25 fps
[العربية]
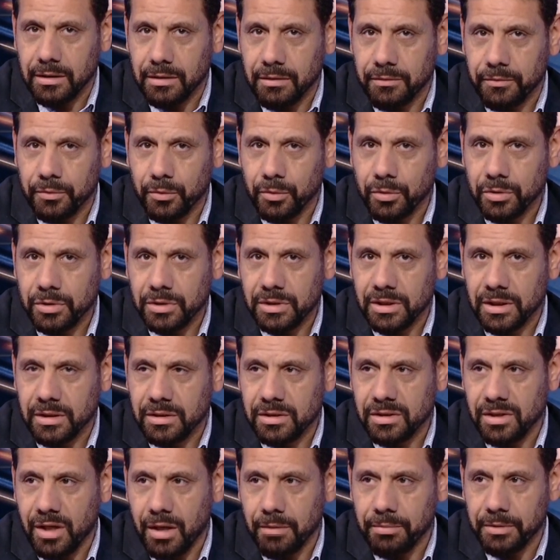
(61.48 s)
الفوز
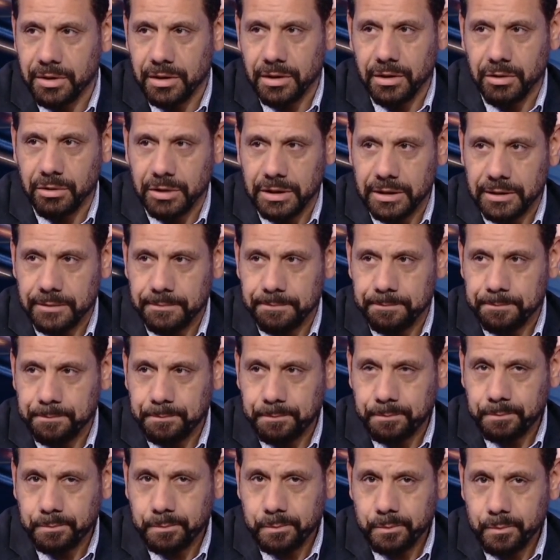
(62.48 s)
كان صعب هنا وهنا
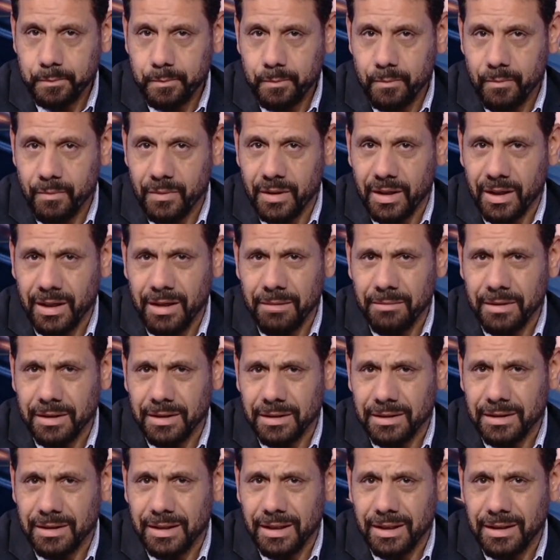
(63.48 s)
نتكلم عن
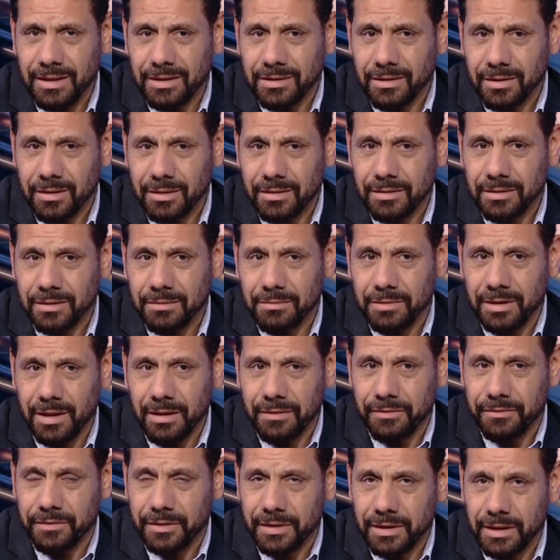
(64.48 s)
النادي الاهلي النهارده
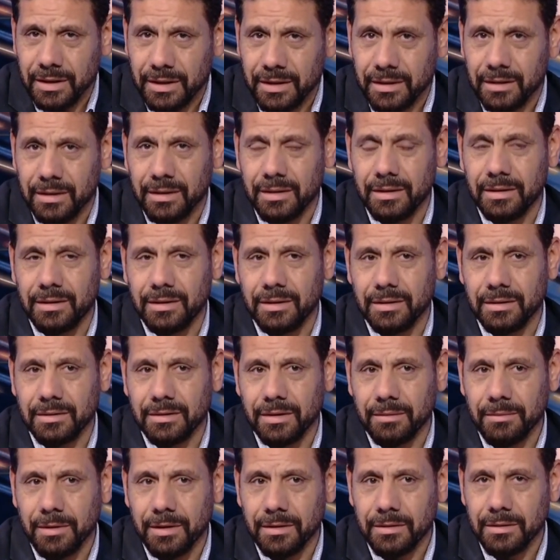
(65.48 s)
بيلعب فرقه آه،
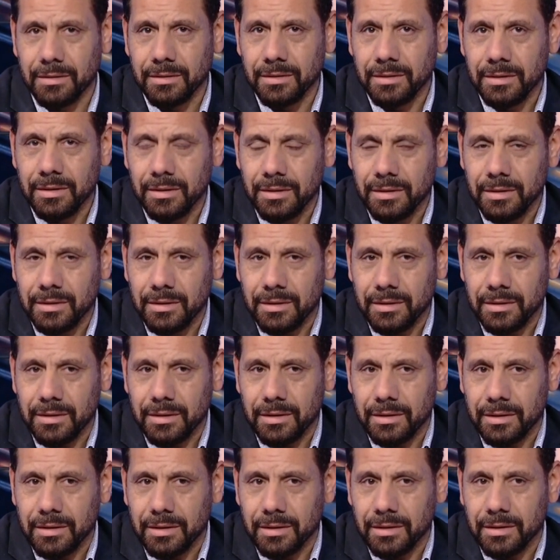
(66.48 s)
طبعا
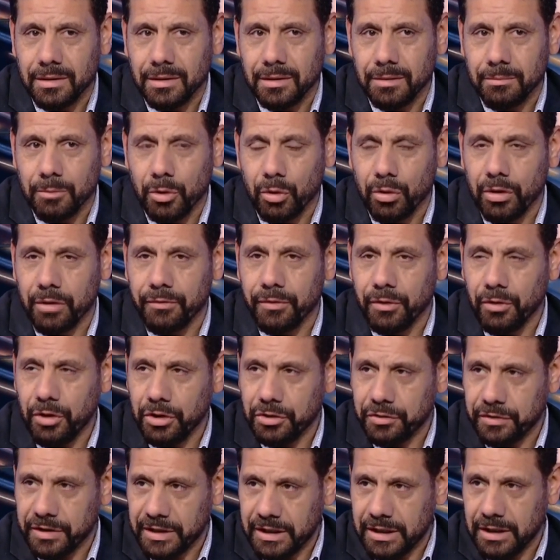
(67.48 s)
آه، موقفه
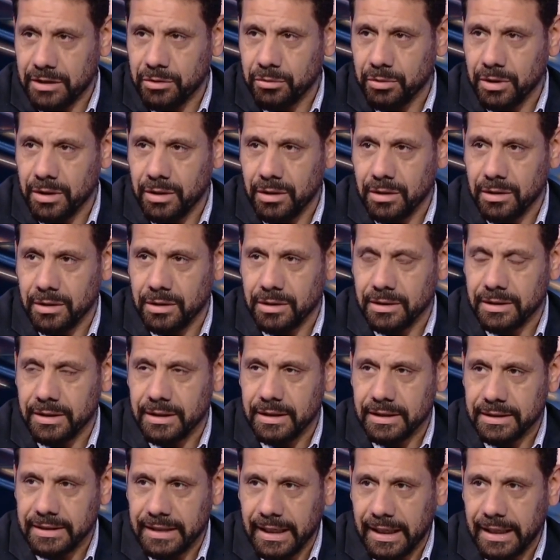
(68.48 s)
وحش في الجدول
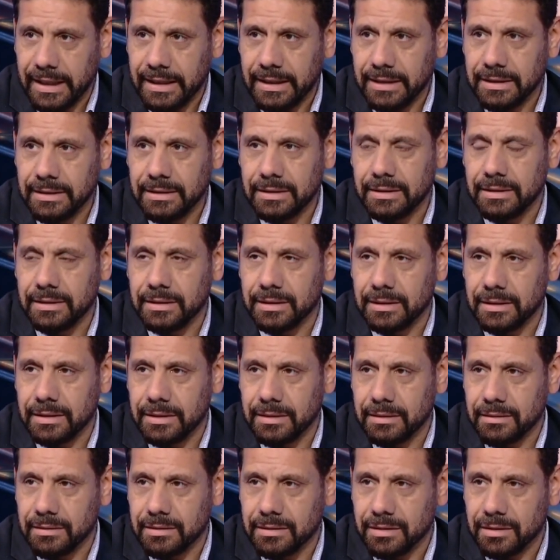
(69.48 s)
نادي الاتحاد
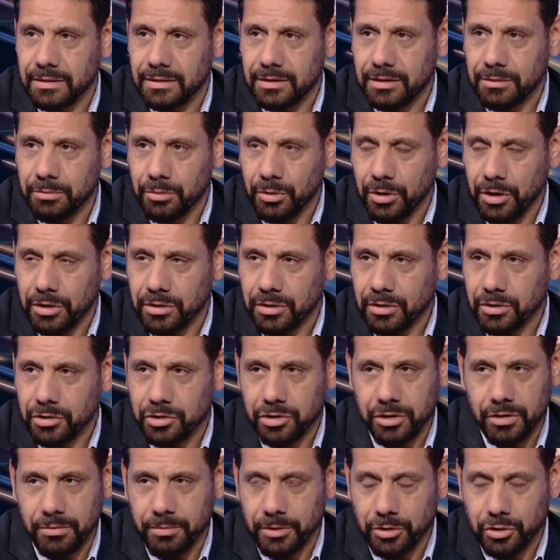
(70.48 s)
آه، ترتيبه ال
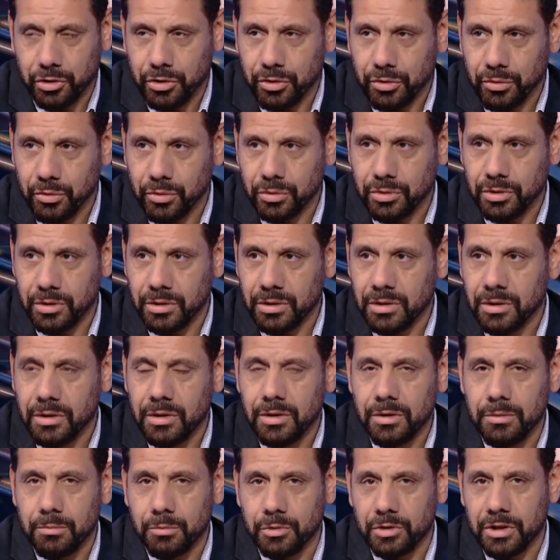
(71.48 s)
11 14 نقطه
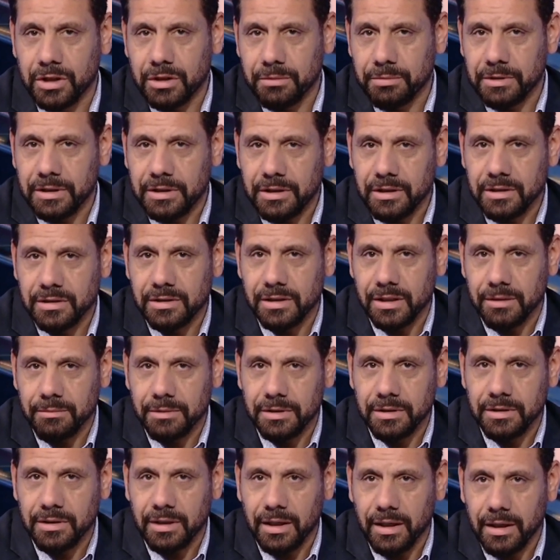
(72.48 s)
مدرب جديد زي
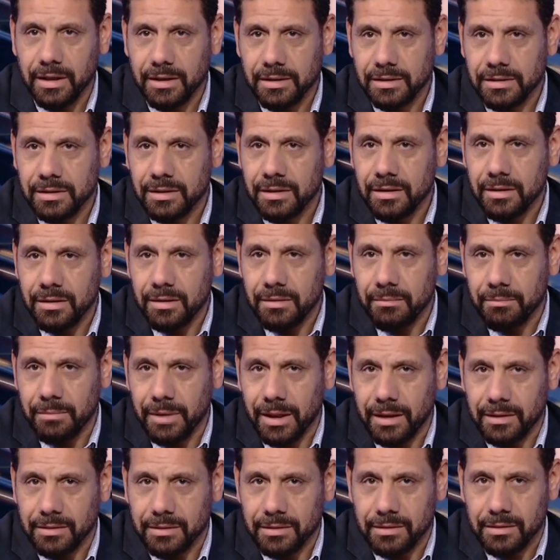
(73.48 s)
عماد النحاس
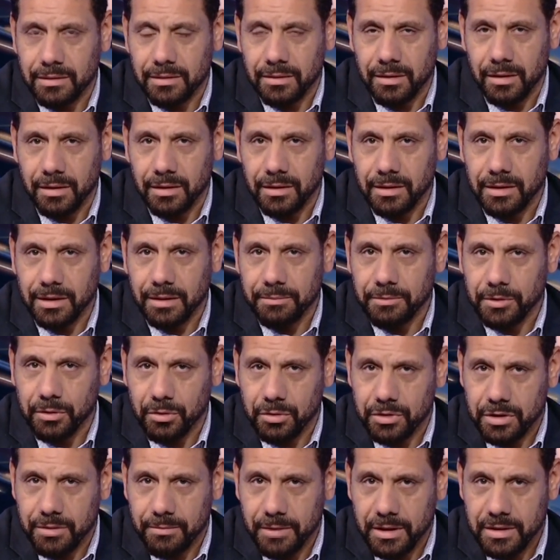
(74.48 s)
بعد رحيل
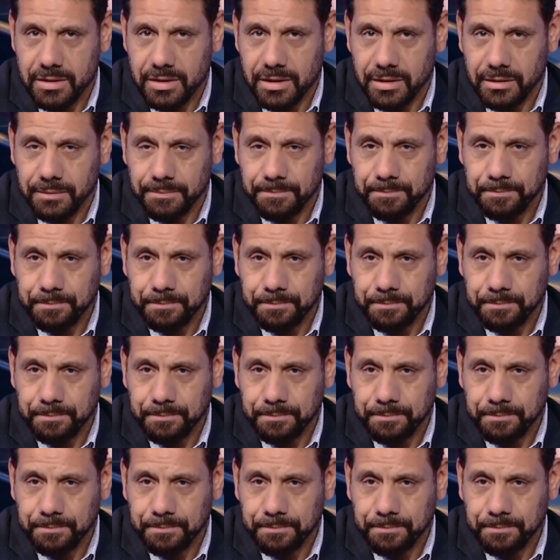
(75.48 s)
الكابتن حسام حسن